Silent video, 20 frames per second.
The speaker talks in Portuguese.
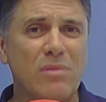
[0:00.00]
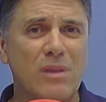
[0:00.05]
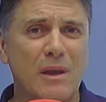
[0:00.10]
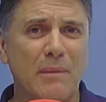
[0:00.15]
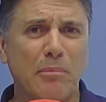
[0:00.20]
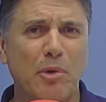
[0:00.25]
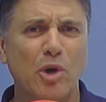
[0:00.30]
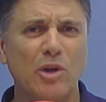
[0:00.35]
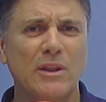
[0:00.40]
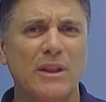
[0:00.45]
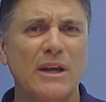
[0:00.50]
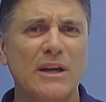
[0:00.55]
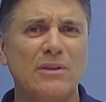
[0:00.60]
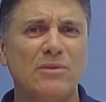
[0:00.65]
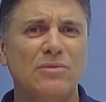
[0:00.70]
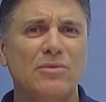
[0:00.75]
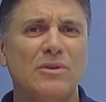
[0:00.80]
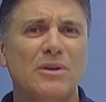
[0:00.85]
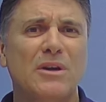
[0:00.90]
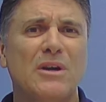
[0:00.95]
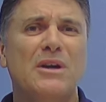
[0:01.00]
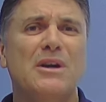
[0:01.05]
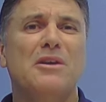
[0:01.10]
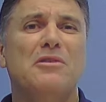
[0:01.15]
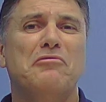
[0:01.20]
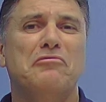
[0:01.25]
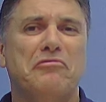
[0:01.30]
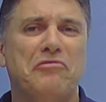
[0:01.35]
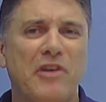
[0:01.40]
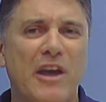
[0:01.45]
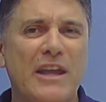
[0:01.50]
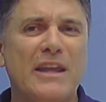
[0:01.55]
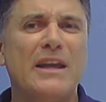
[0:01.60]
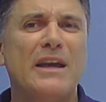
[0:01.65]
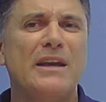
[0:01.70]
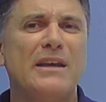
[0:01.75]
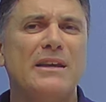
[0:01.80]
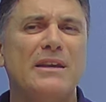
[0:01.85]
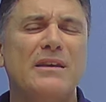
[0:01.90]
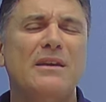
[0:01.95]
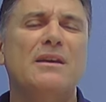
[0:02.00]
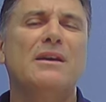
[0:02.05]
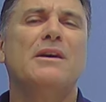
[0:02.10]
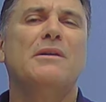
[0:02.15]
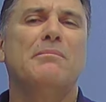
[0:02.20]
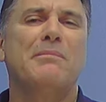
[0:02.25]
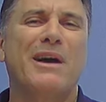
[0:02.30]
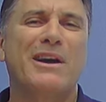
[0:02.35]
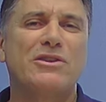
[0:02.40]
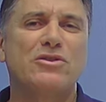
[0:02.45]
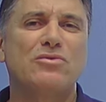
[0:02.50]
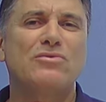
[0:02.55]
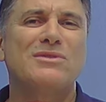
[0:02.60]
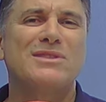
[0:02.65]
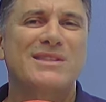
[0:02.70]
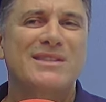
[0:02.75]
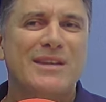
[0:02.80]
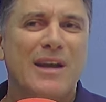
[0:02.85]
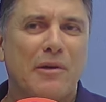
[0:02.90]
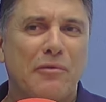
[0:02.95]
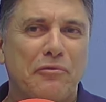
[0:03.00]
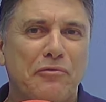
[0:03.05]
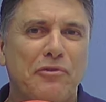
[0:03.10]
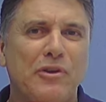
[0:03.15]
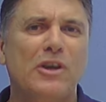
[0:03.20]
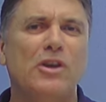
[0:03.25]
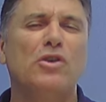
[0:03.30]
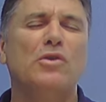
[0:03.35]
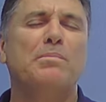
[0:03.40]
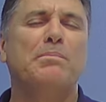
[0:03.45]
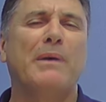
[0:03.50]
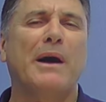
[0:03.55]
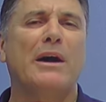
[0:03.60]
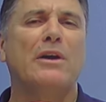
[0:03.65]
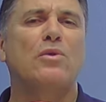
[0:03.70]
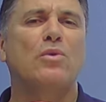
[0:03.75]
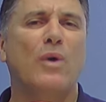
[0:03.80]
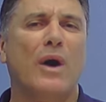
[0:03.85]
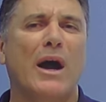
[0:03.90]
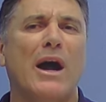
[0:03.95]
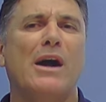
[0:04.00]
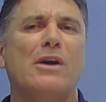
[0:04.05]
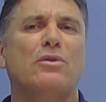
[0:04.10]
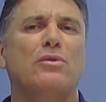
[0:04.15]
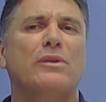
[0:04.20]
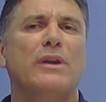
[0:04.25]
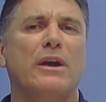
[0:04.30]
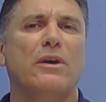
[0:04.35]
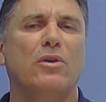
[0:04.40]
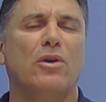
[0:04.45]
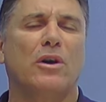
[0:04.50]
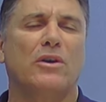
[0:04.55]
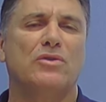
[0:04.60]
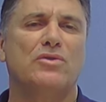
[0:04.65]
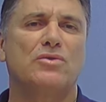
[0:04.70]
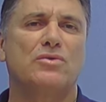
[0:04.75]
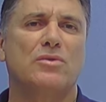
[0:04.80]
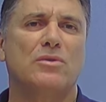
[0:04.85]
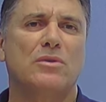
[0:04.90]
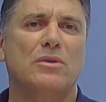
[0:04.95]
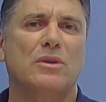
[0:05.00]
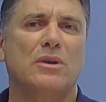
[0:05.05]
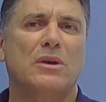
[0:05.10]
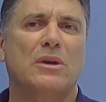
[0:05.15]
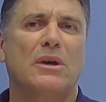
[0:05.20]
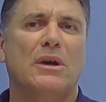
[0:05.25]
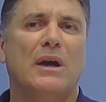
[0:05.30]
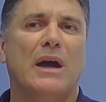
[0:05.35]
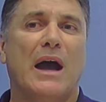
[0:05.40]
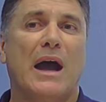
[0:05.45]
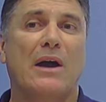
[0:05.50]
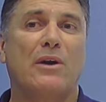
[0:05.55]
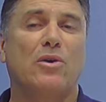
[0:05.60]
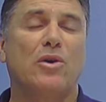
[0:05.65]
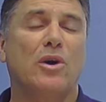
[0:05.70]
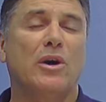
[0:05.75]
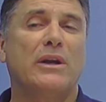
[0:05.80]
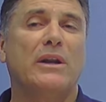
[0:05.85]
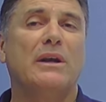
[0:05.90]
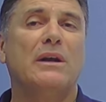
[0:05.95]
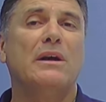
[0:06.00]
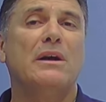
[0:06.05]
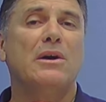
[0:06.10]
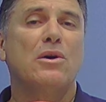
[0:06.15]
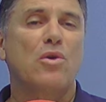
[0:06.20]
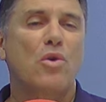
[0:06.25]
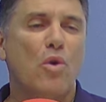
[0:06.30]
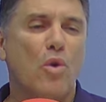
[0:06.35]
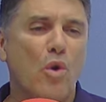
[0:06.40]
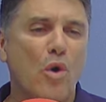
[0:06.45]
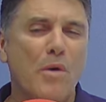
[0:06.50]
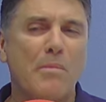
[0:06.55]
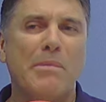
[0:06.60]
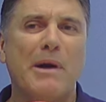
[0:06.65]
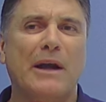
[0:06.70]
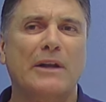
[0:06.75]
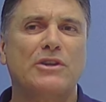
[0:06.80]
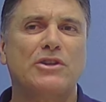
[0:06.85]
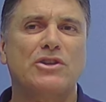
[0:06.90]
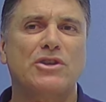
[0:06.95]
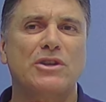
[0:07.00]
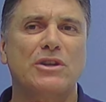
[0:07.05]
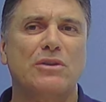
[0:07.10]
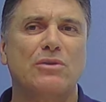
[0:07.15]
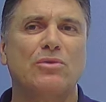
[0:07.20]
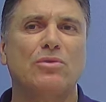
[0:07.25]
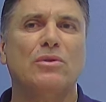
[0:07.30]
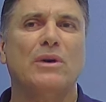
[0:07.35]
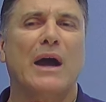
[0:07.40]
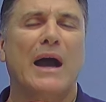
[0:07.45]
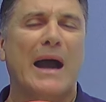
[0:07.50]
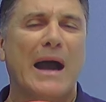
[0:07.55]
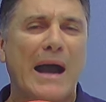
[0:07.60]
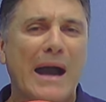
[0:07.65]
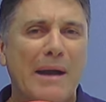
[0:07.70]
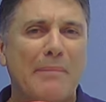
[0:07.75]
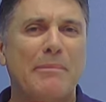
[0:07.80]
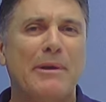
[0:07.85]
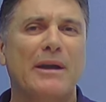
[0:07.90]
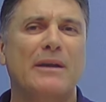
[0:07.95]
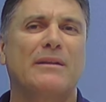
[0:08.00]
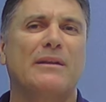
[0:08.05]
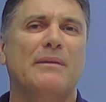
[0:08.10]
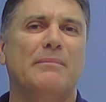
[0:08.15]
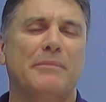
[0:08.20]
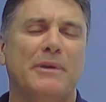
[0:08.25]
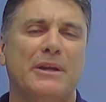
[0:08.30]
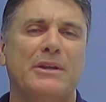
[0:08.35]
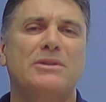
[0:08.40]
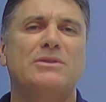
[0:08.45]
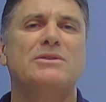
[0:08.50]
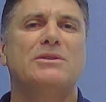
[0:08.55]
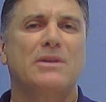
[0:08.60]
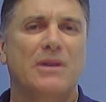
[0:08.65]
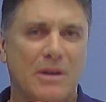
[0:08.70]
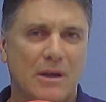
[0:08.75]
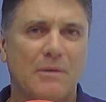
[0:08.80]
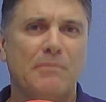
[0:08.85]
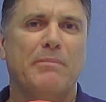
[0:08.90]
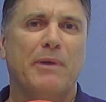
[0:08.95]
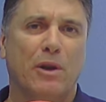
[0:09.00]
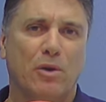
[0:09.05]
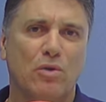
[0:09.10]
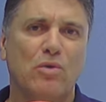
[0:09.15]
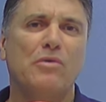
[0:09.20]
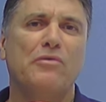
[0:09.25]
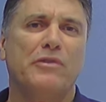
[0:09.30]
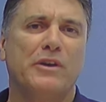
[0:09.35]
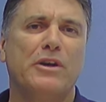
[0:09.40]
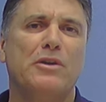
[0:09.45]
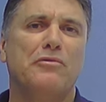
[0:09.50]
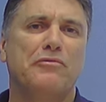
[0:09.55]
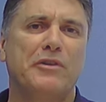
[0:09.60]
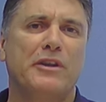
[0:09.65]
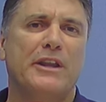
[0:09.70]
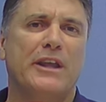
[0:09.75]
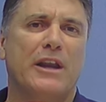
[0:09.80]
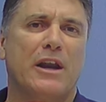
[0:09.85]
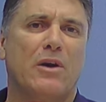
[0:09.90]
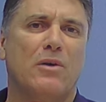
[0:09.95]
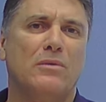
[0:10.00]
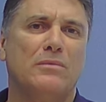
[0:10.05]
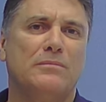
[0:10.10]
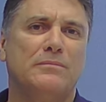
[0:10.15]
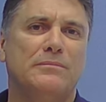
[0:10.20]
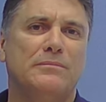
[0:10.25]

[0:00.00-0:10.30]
Portanto, vem aí mais um desafio para o agronegócio, agora combatido abertamente pelo governo federal.